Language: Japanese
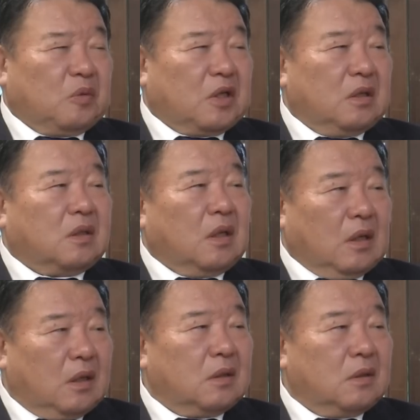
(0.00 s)
まで行って
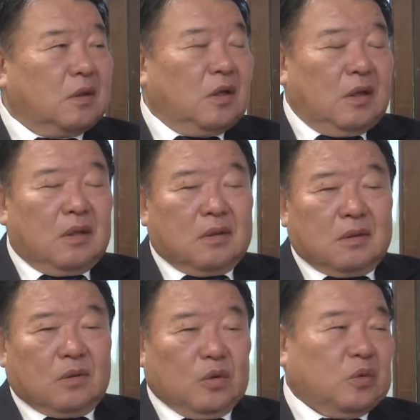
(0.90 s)
ね、ええ
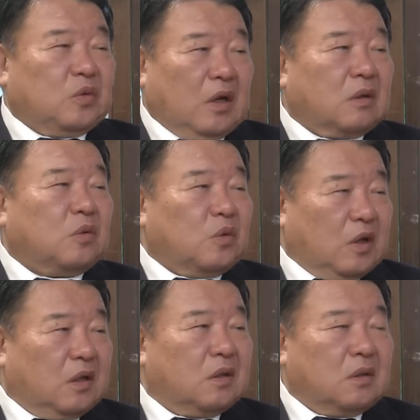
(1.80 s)
というなるとね、
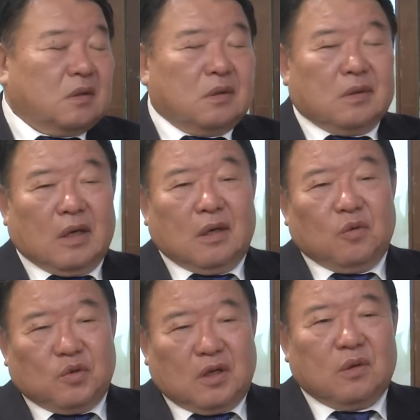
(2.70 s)
ええ、だから
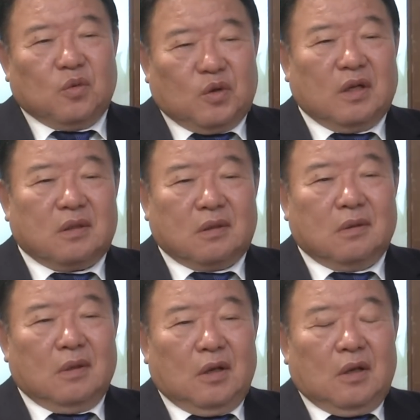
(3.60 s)
おっしゃる通りなんですよ、
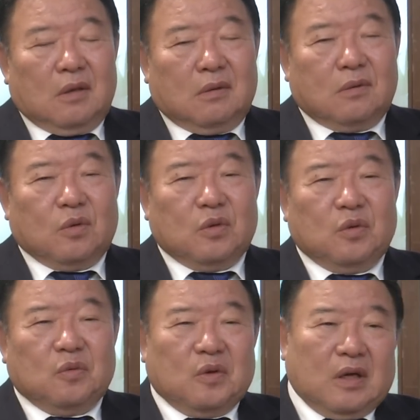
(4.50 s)
ええ、本当に日
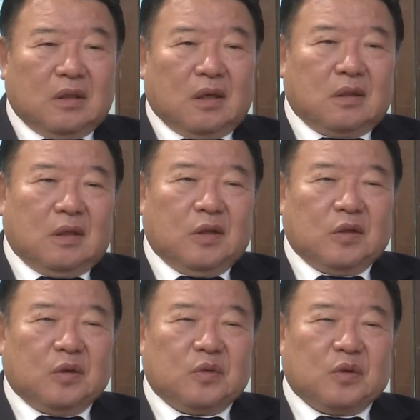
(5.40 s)
本がガタガタになっ
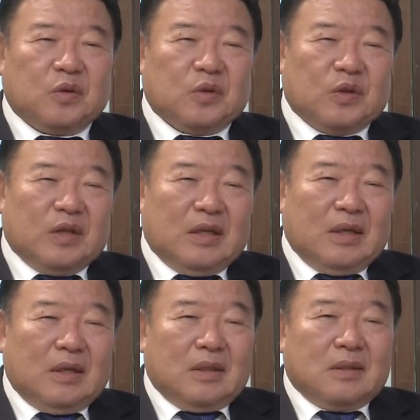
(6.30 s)
てるっていう、
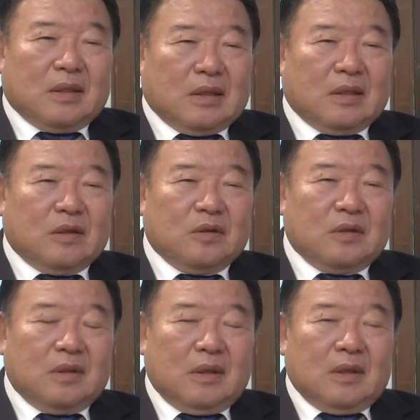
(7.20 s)
えー、
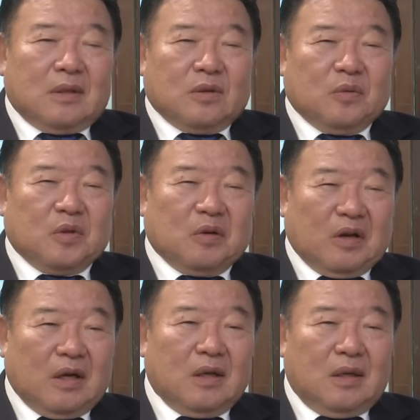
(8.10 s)
そういう意味で
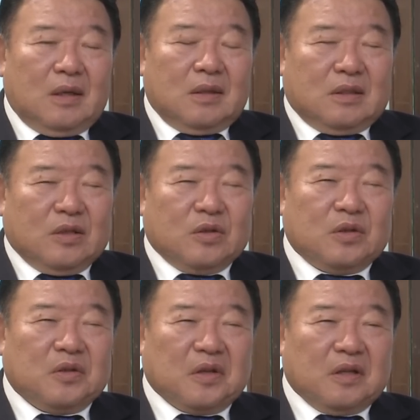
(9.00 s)
は自由主
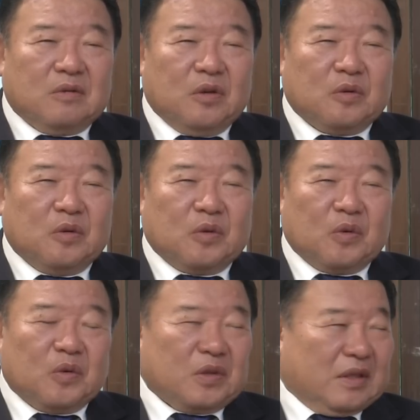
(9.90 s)
義的な右翼男
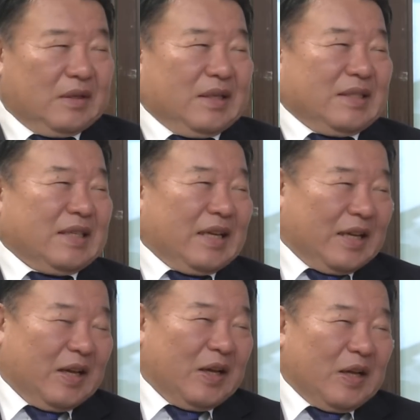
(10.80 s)
としてはですね
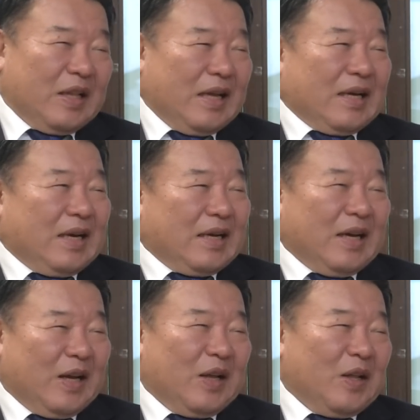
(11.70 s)
なかな
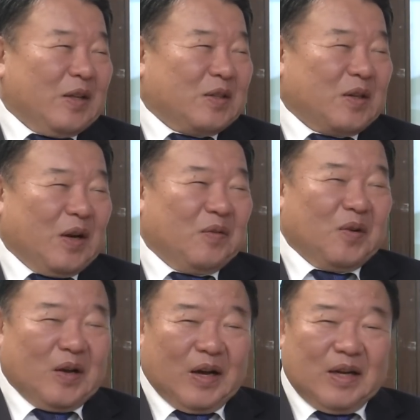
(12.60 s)
か辛いも
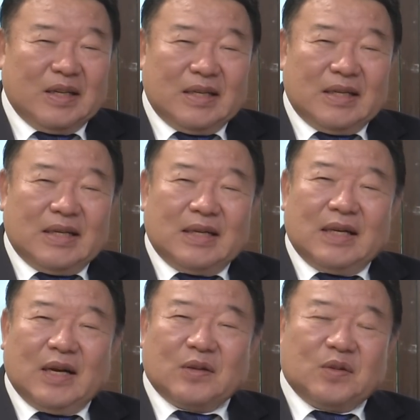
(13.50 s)
んが
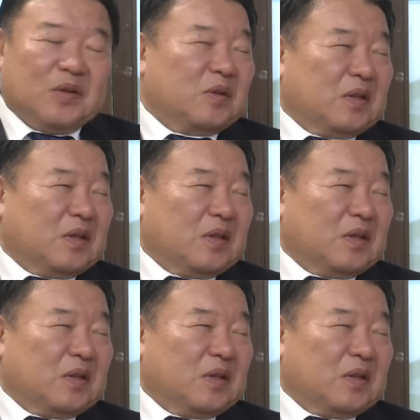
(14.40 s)
あるという